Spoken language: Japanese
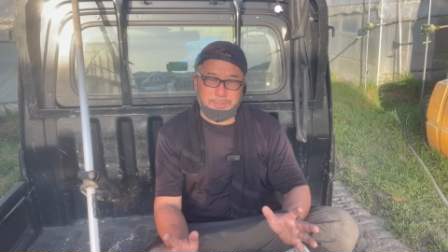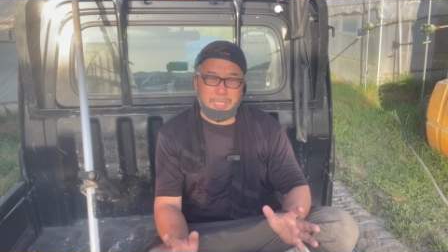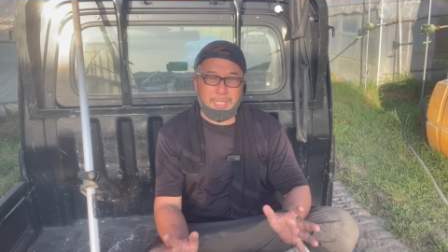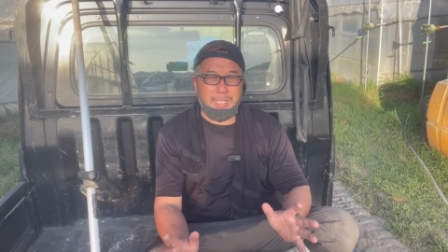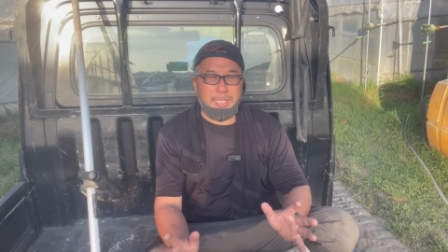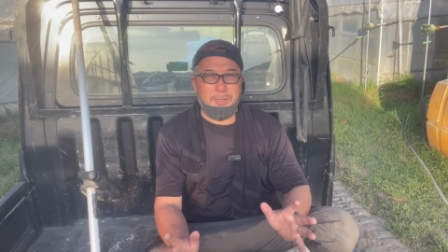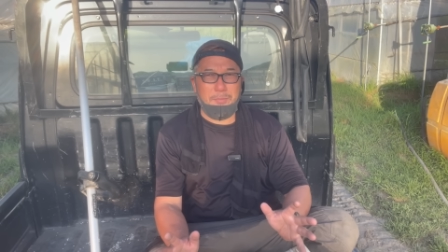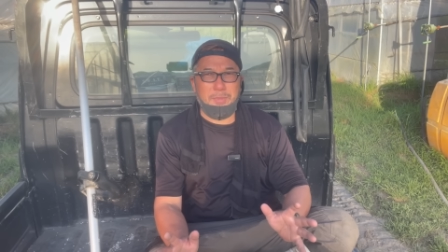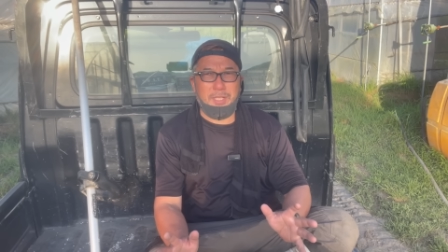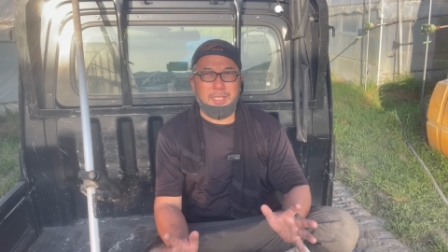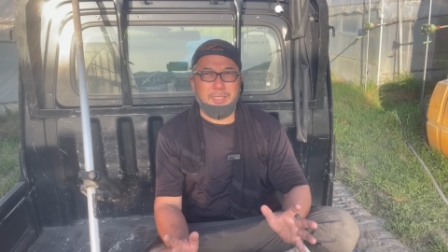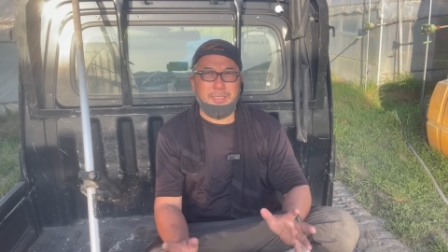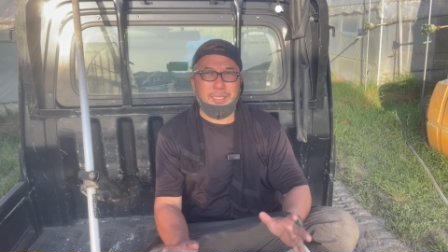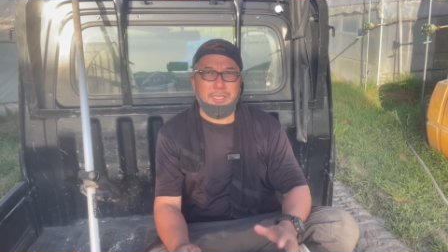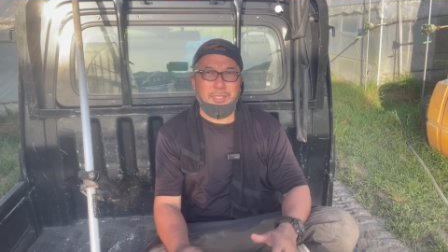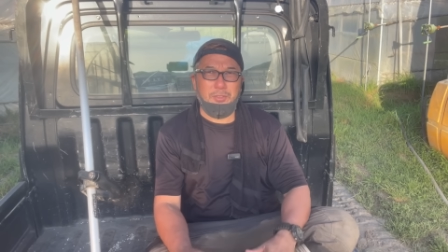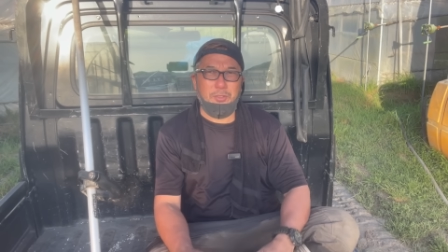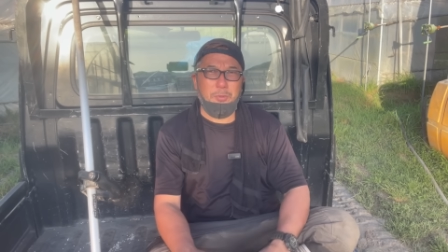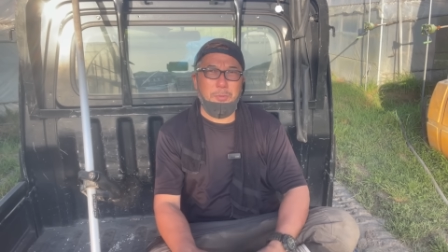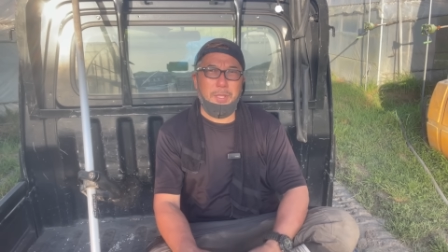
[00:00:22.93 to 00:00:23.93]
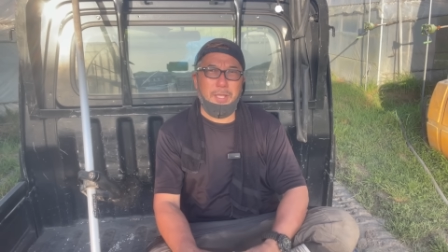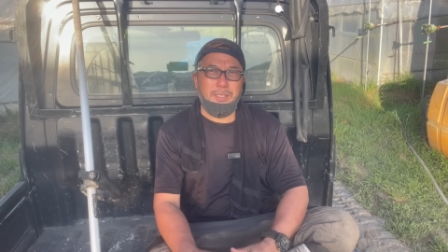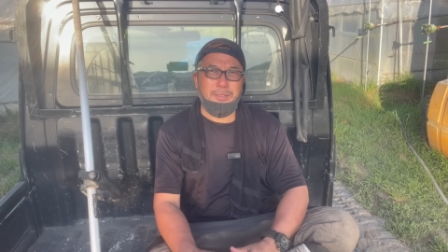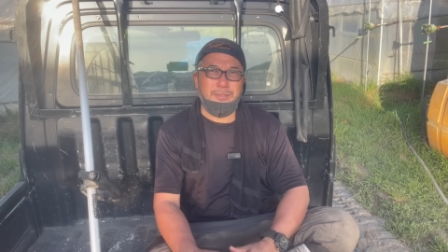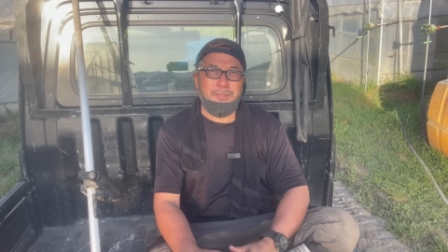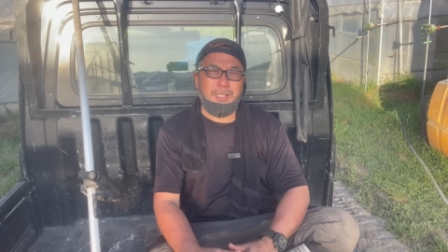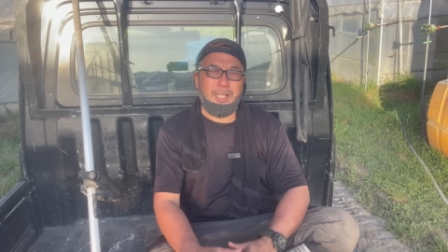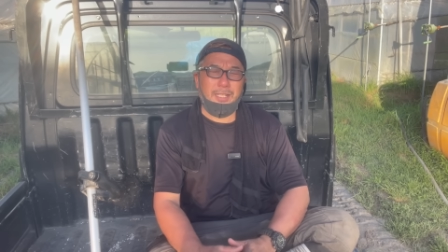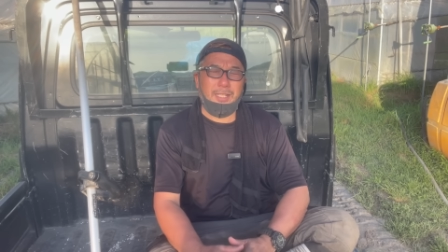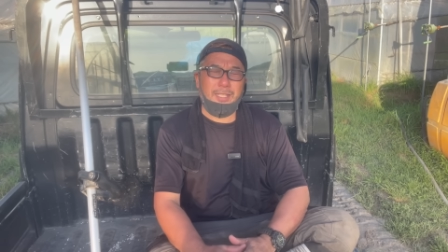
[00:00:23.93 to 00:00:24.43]
大変皆さんにご迷
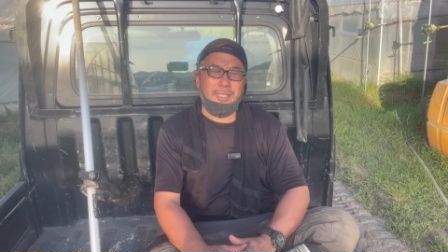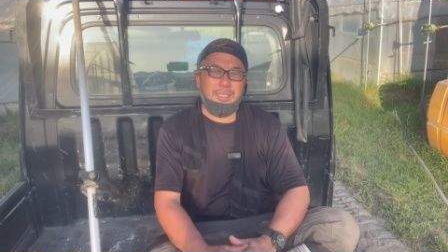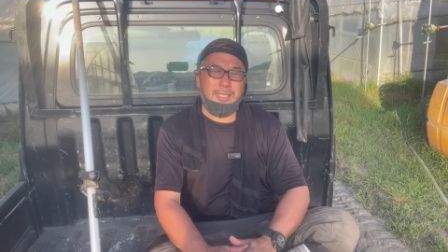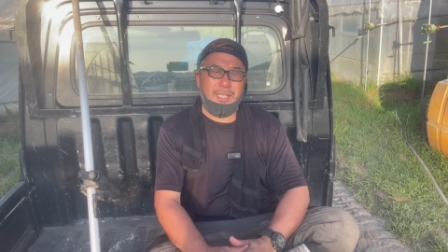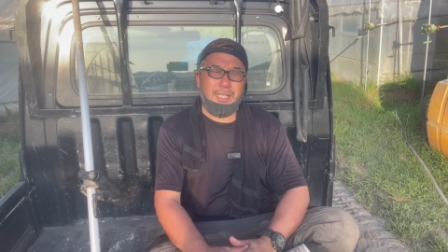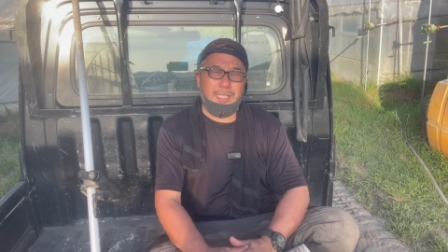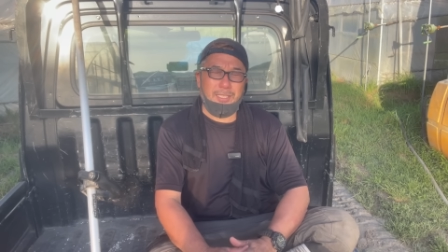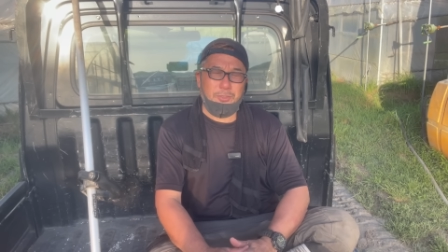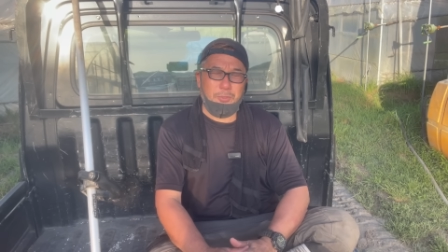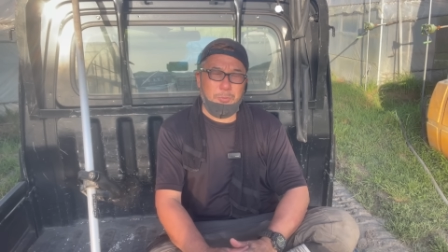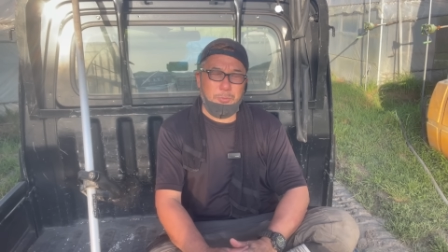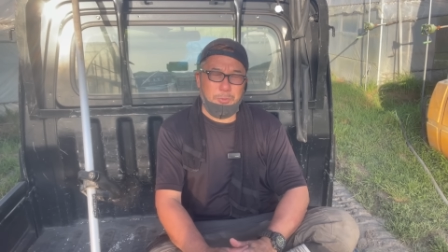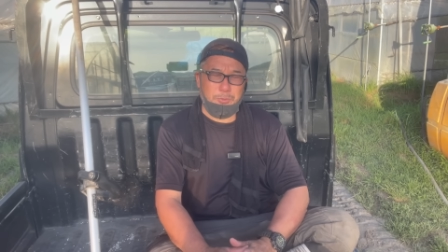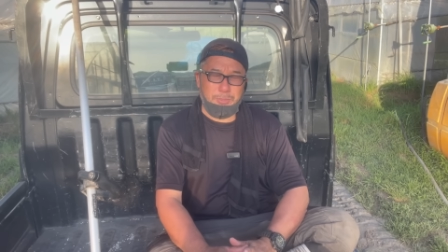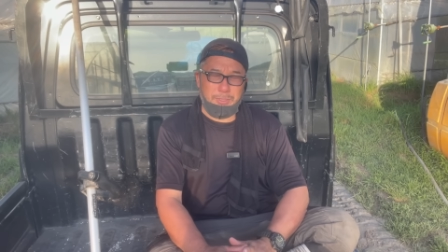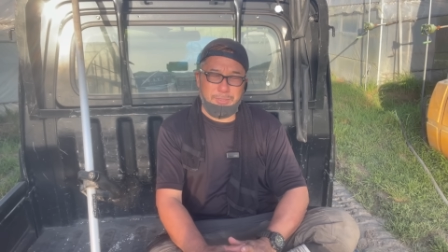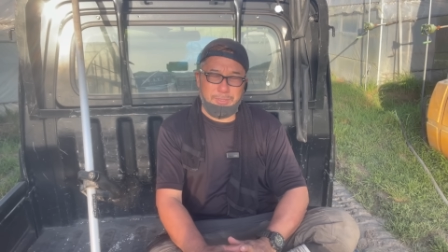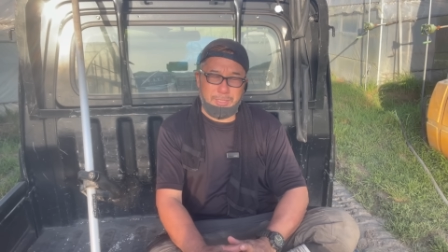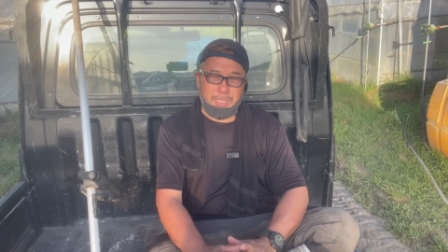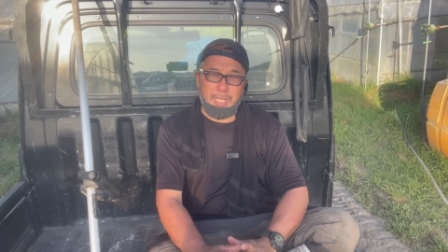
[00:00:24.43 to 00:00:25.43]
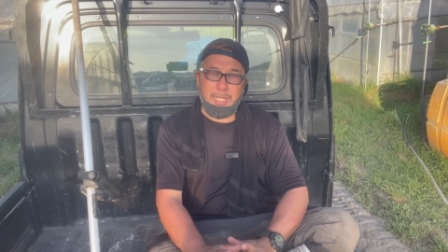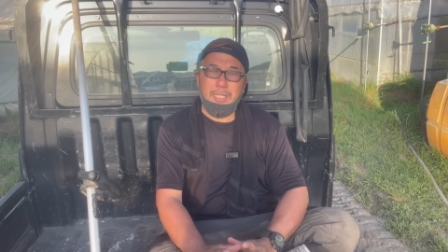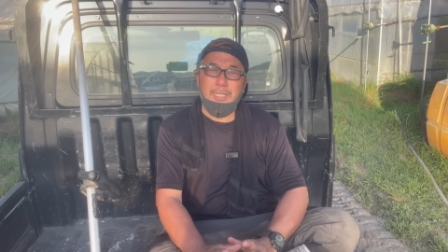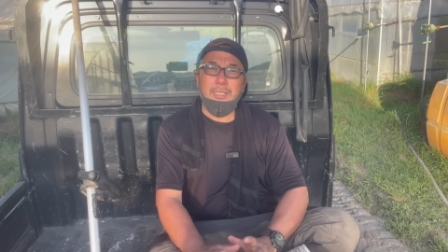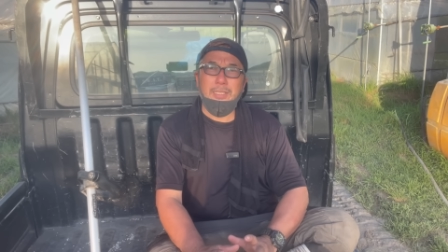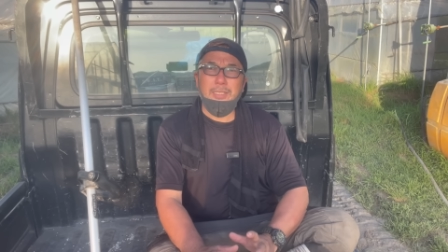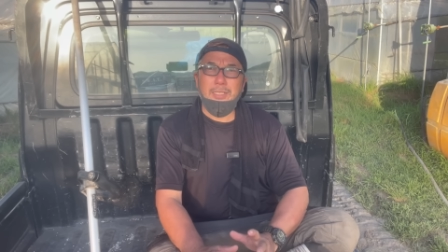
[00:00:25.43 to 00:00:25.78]
惑かけたかと思うんですが、